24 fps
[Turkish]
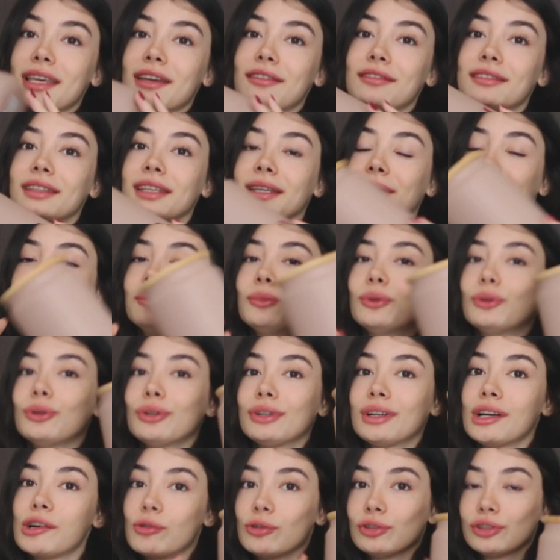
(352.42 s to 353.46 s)
sevdiğim bu
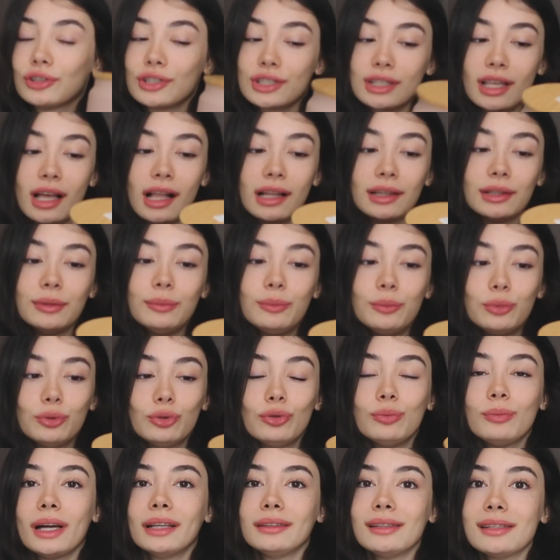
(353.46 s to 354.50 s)
kavanozu aldım.
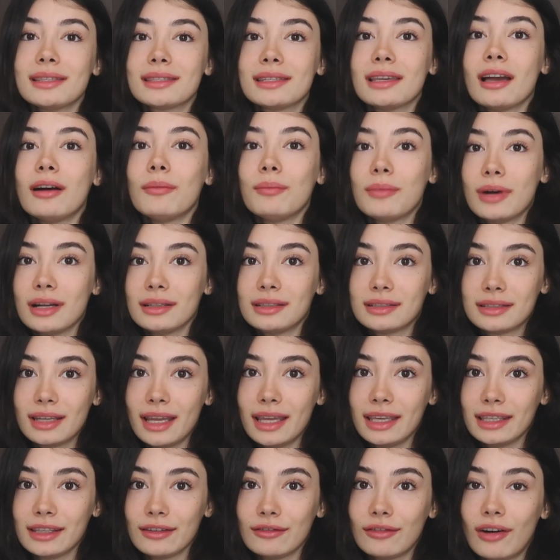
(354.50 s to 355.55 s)
Bunun bende siyah mat
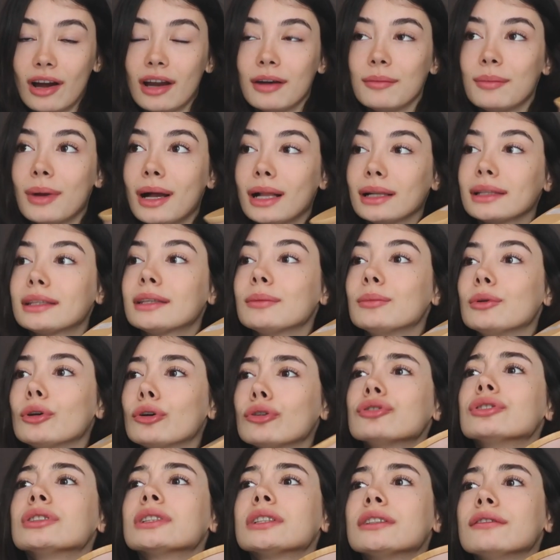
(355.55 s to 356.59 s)
rengi var. Belki bir
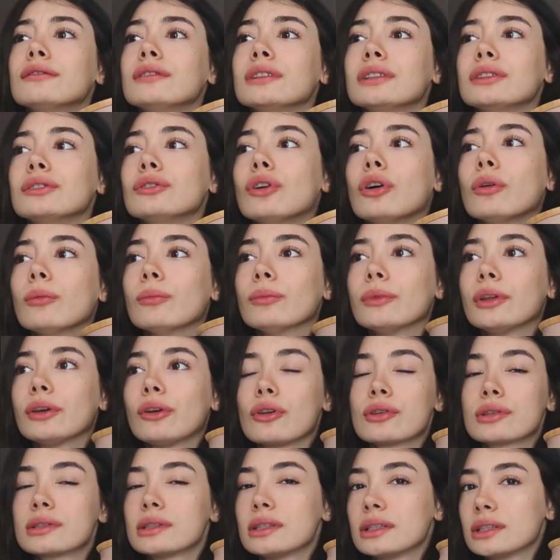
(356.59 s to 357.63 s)
önceki videomda
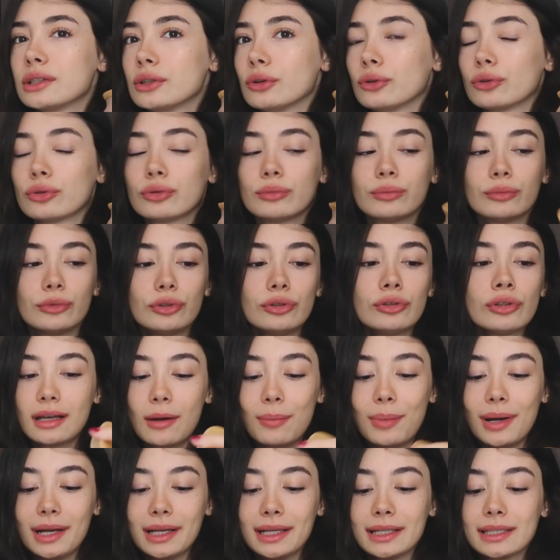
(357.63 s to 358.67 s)
gösteriyorumdur.
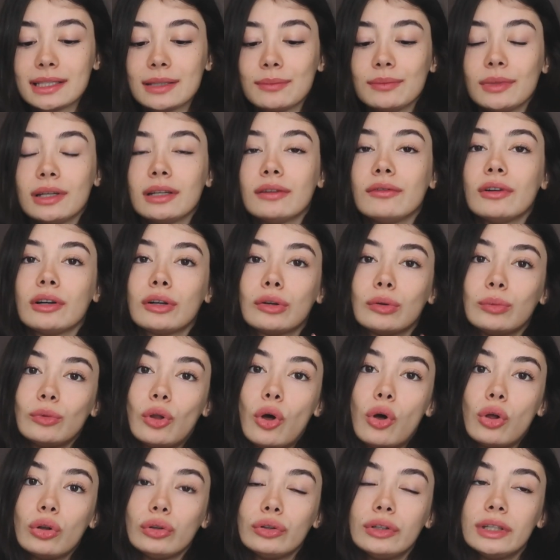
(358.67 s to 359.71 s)
Kapak kısımları
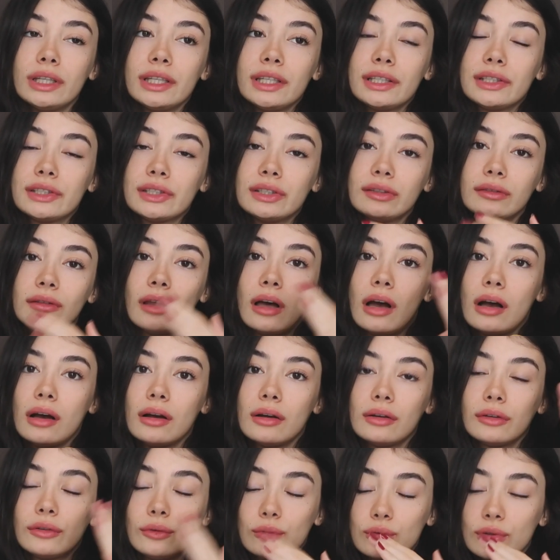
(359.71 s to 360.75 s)
vakumlu olduğu için
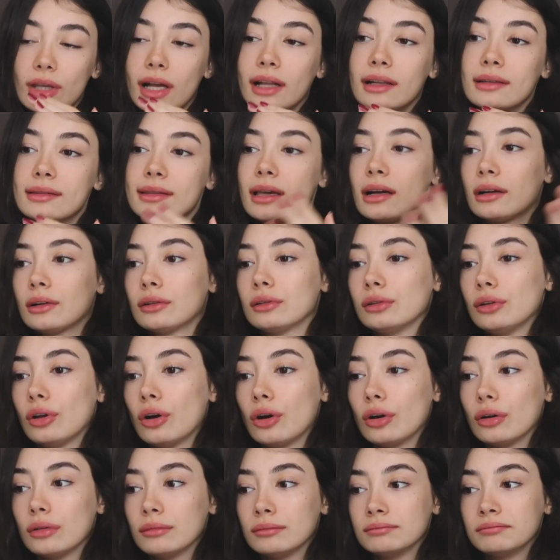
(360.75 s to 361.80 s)
daha güzel
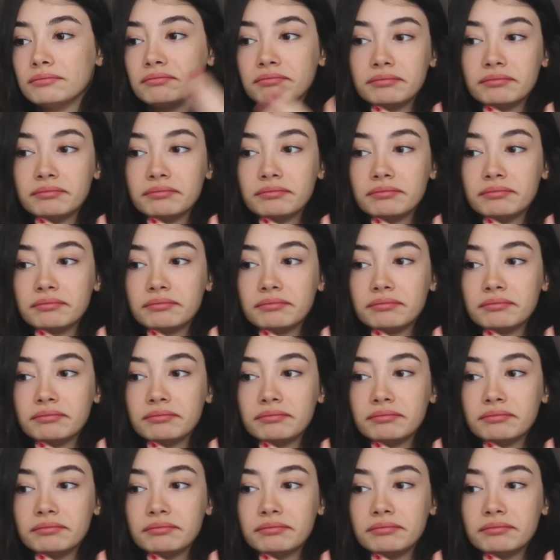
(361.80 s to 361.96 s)
saklıyor